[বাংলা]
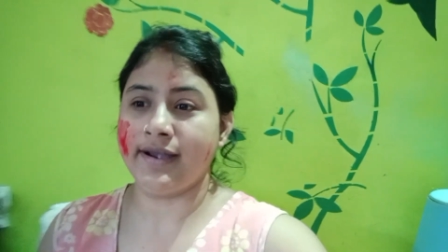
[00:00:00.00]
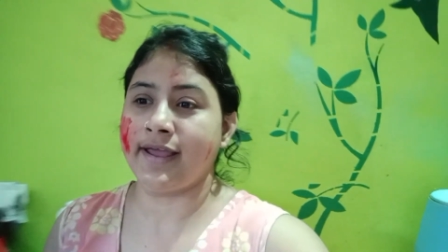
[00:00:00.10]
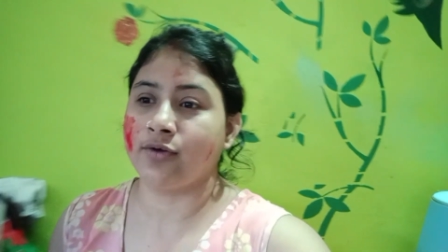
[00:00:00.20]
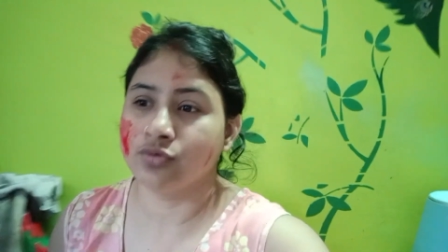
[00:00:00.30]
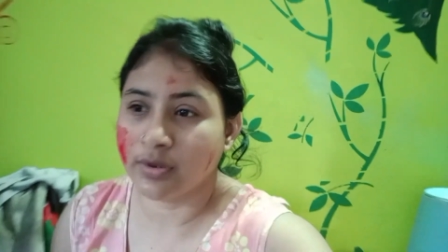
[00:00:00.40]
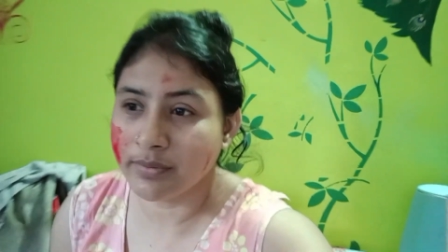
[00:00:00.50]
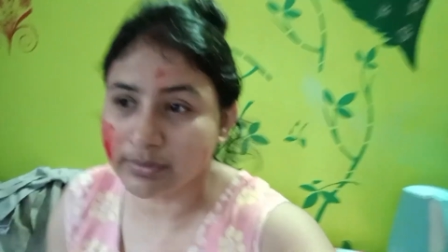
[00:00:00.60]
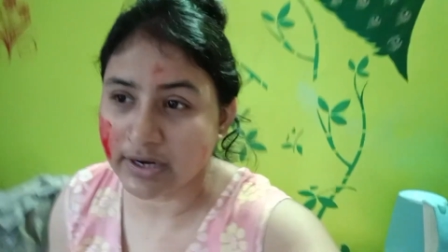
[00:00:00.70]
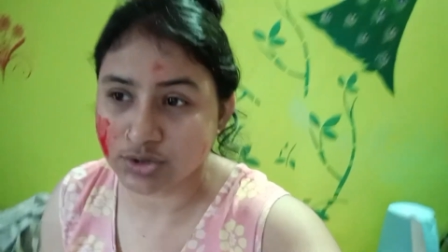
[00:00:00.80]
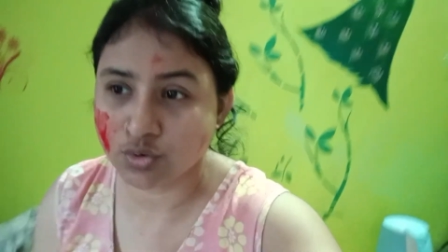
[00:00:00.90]
আর এখন ওকে আমি
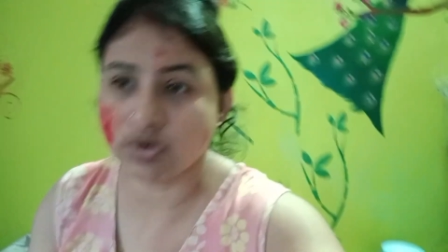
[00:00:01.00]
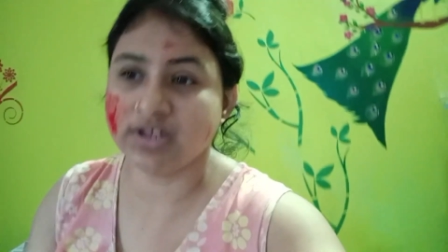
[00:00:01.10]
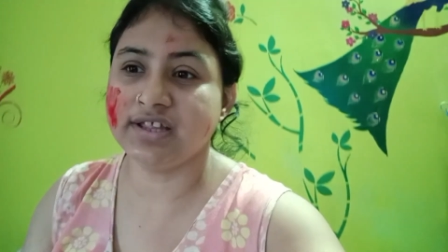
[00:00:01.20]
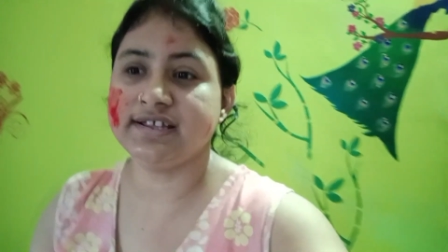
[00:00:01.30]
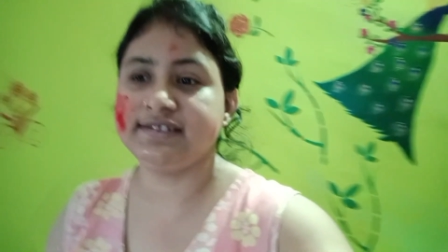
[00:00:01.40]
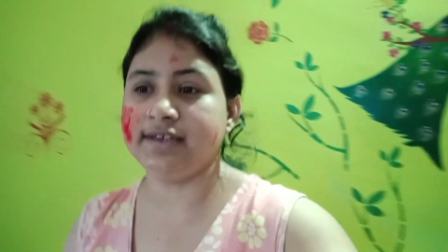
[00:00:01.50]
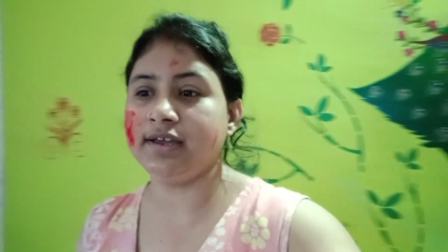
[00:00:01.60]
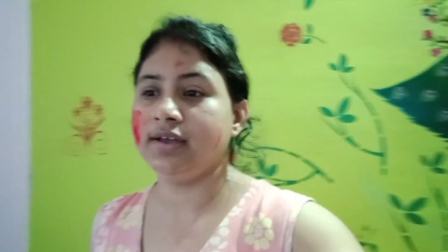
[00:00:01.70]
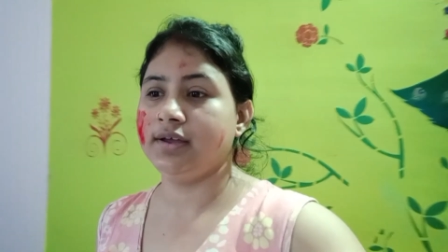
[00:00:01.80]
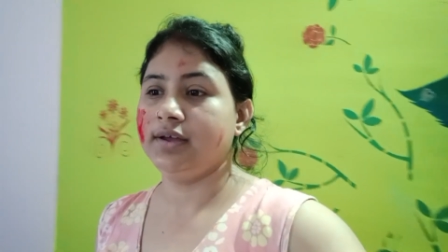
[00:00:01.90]
ব্রাশ করিয়ে দিয়েছি
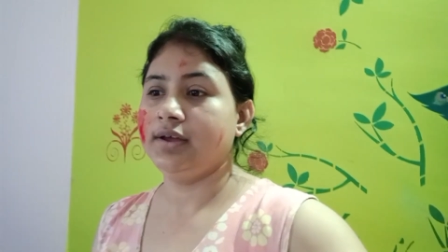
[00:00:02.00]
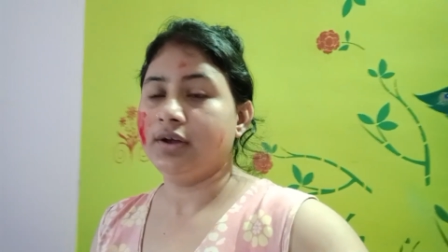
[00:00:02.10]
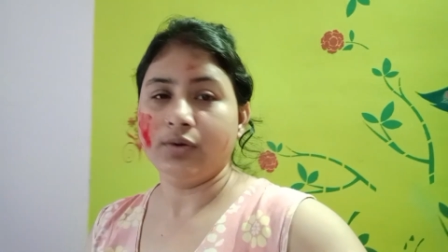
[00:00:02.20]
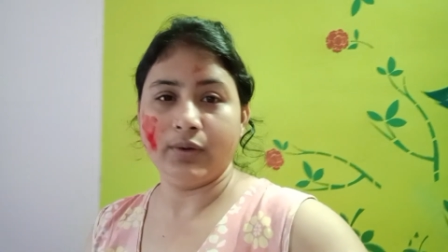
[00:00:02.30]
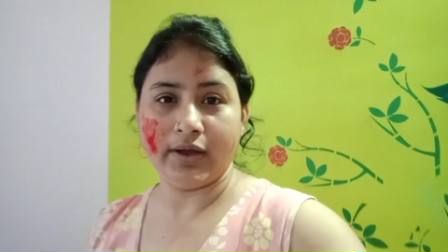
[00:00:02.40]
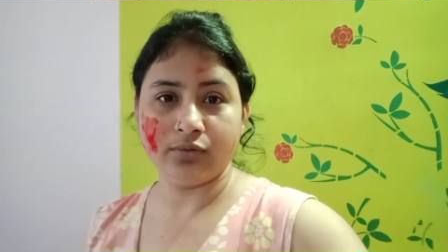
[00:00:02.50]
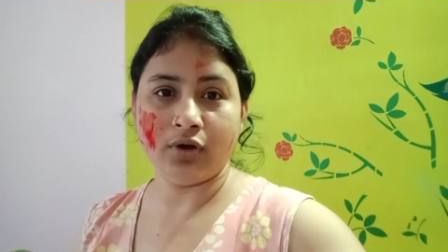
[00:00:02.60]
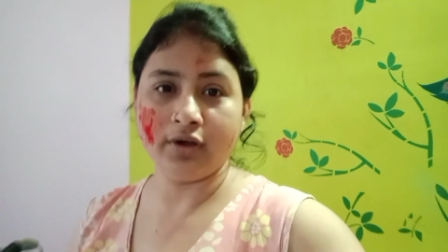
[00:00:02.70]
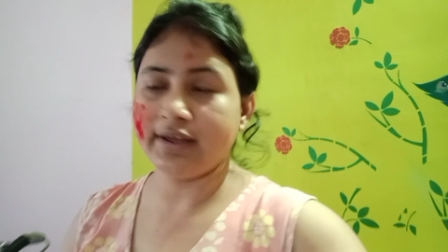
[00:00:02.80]
ও এখন রং